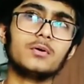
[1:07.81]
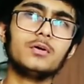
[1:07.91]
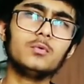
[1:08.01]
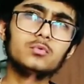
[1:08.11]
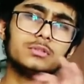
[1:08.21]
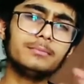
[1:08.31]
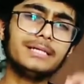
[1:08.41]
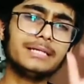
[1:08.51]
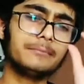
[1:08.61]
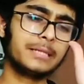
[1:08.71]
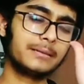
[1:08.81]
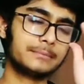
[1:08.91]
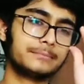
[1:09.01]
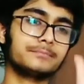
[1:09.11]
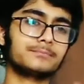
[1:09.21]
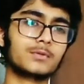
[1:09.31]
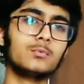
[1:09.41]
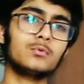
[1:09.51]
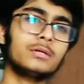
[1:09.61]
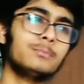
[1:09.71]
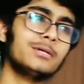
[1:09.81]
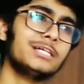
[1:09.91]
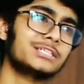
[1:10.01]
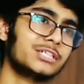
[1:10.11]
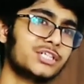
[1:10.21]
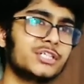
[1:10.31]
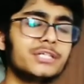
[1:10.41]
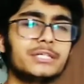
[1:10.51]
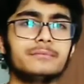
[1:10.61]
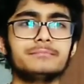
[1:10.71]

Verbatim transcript: और उस मीटिंग में ना उन्होंने पूरा डिस्कशन किया